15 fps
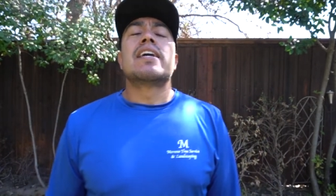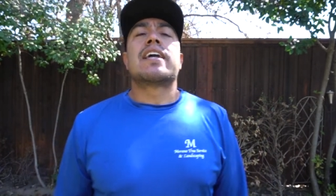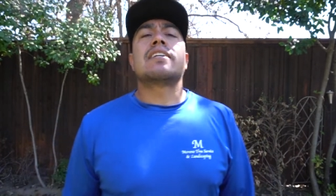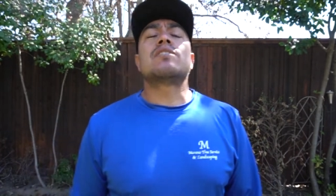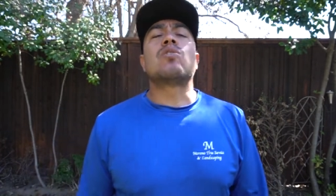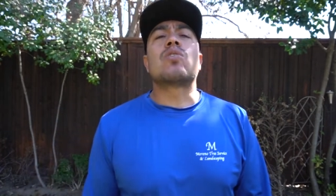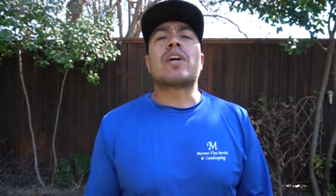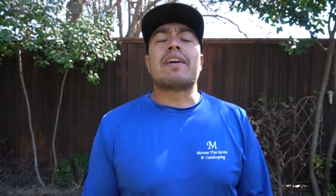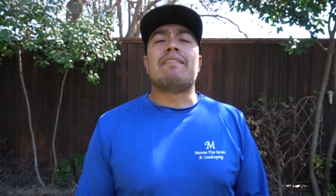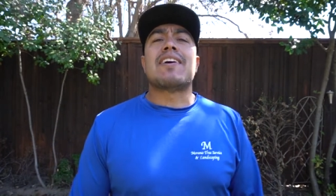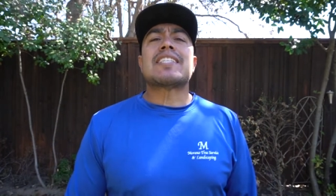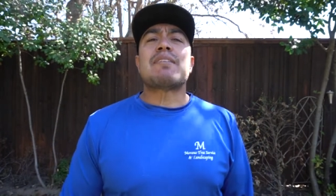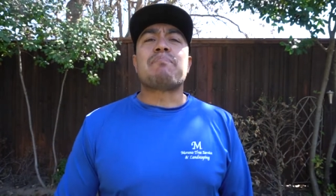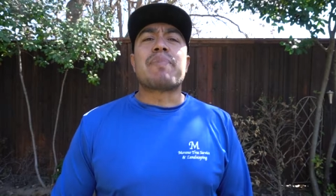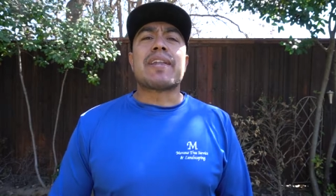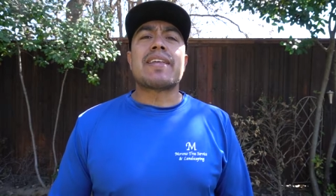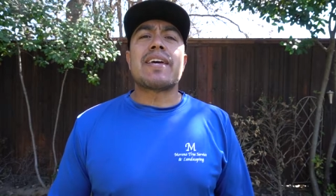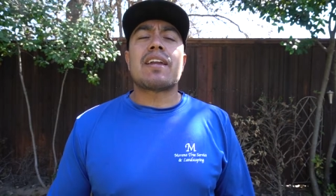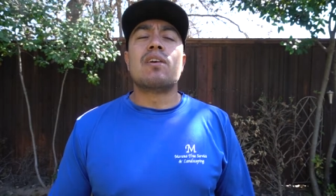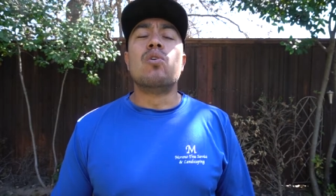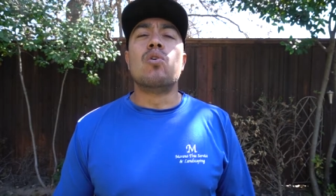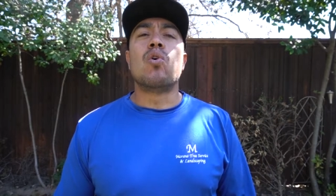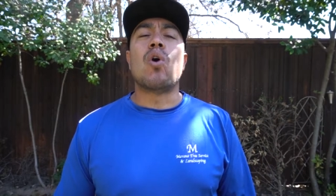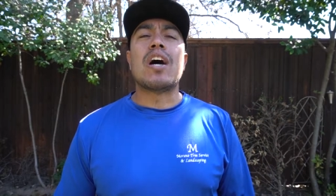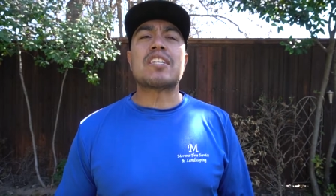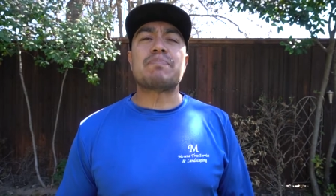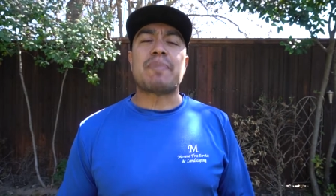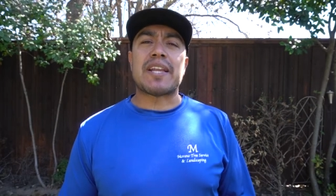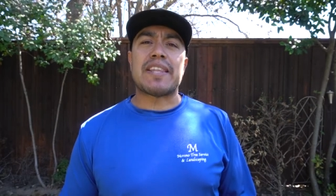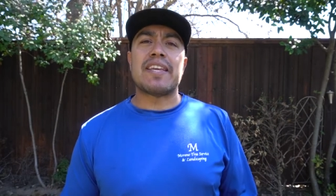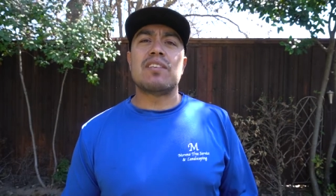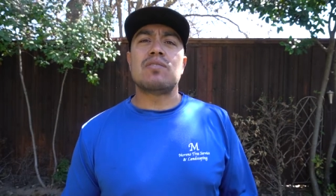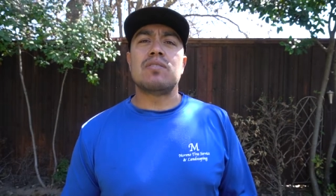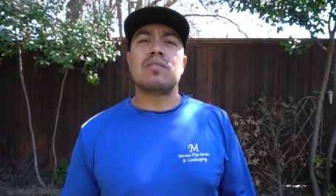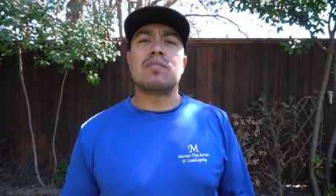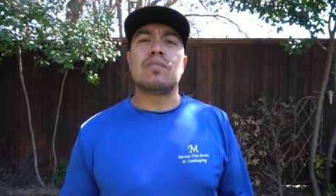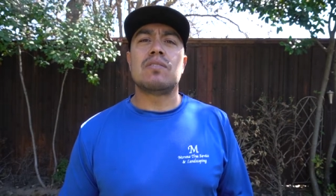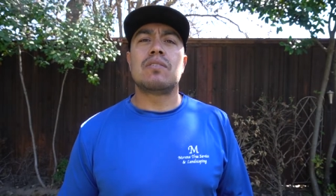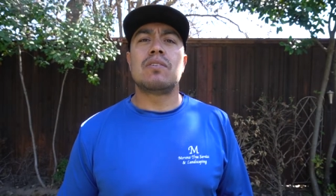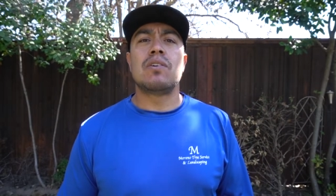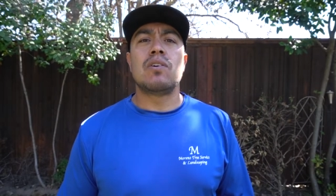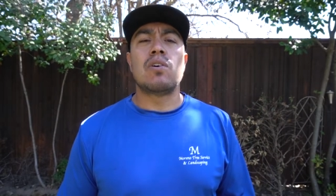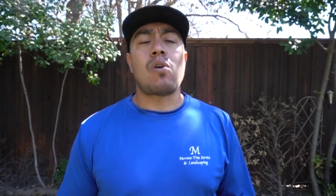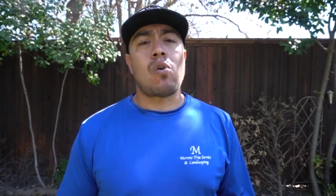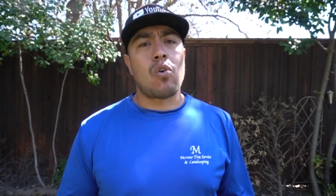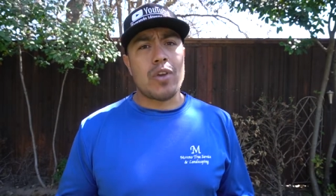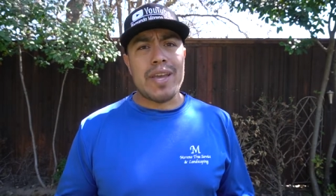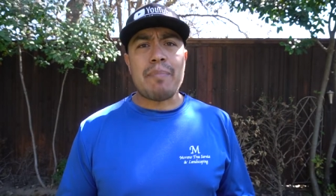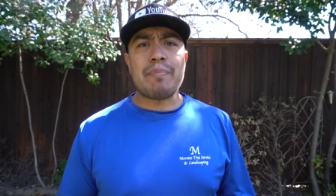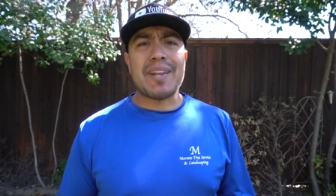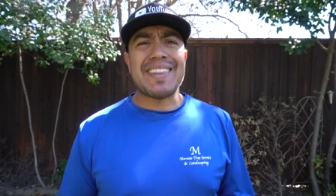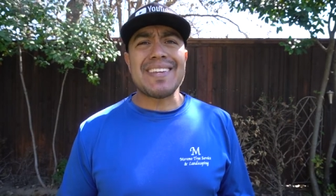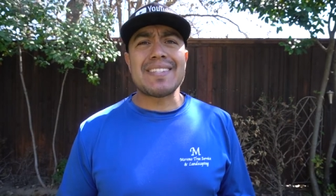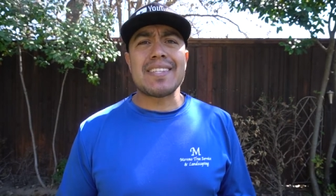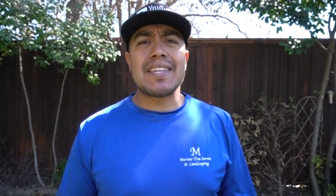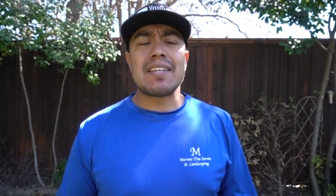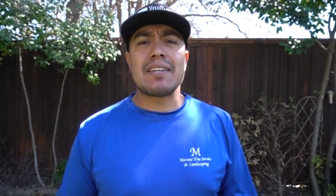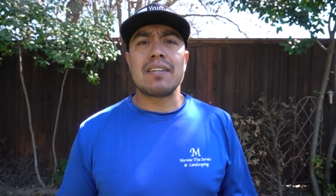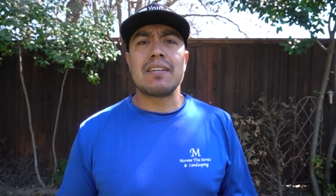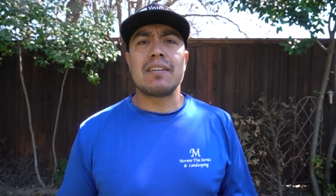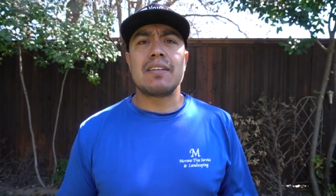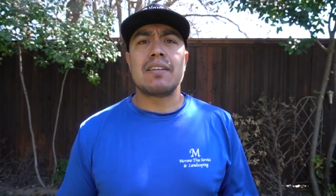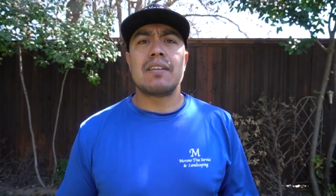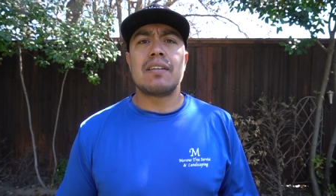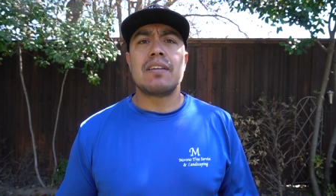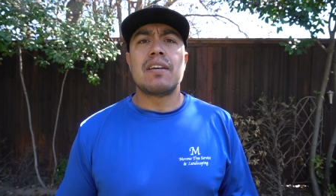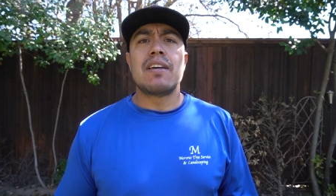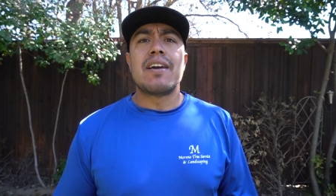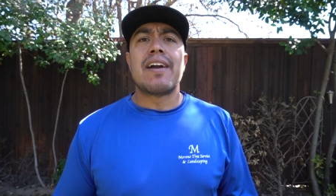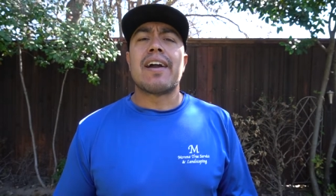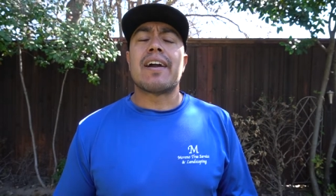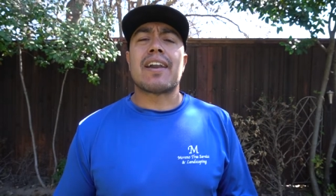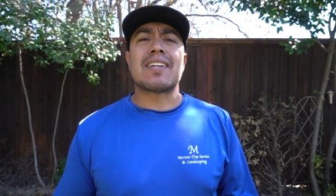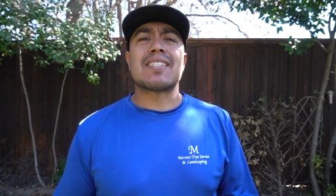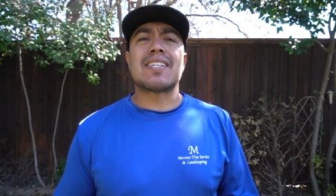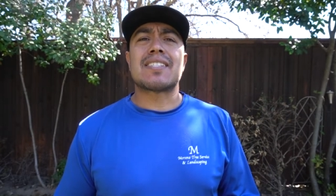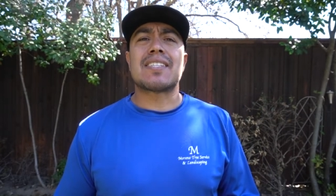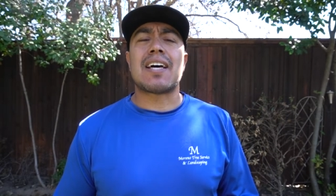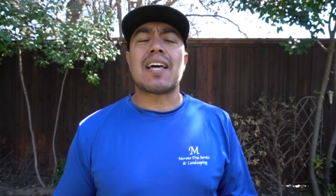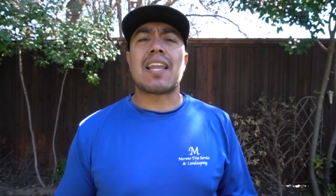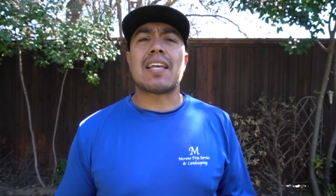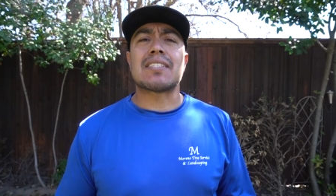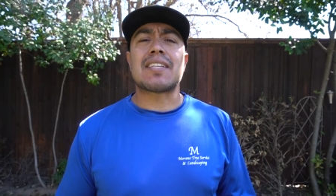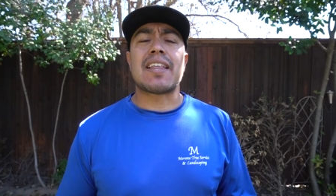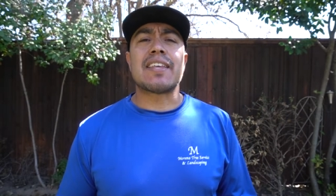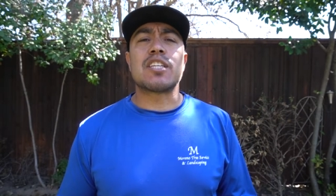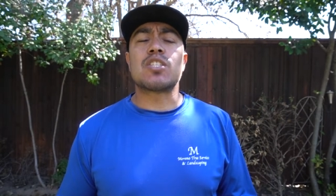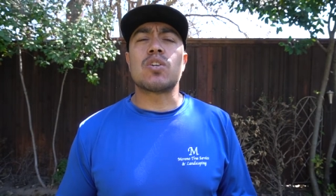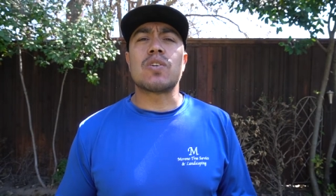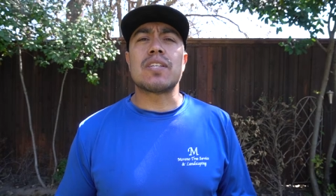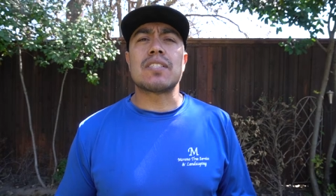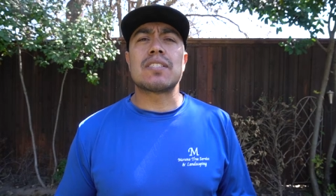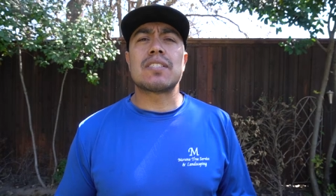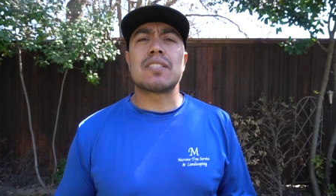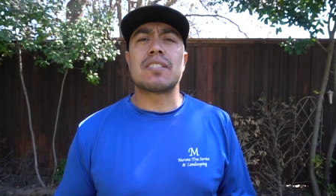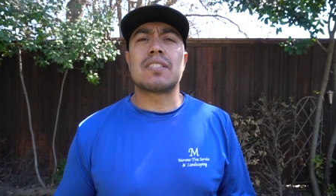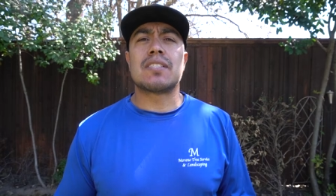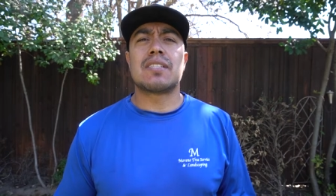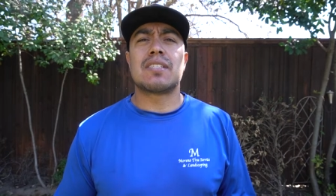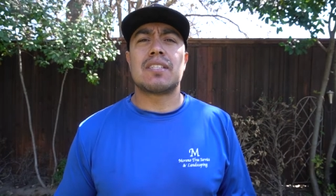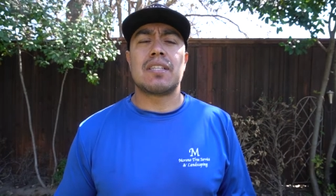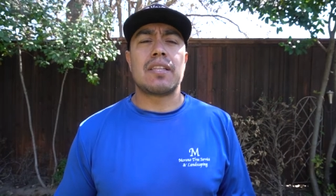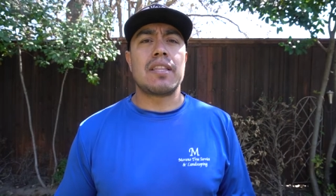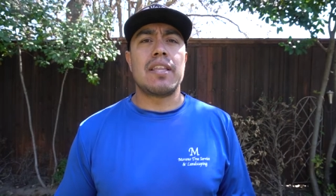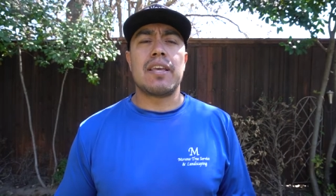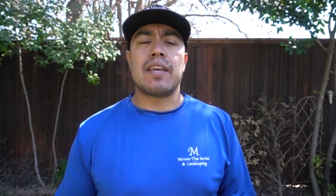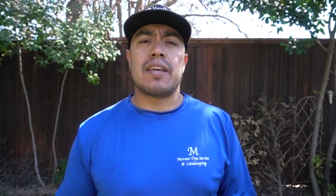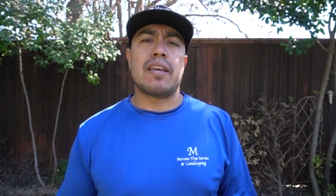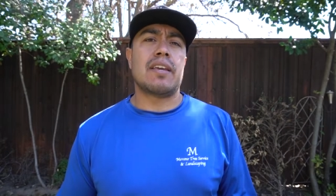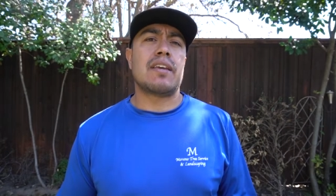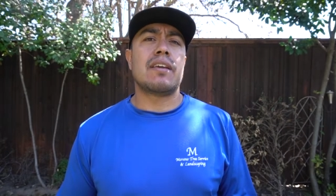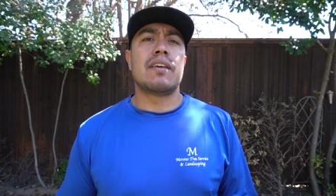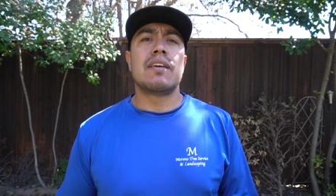¿Qué es lo que vas a perder o has perdido o ya perdiste gracias a las adicciones de,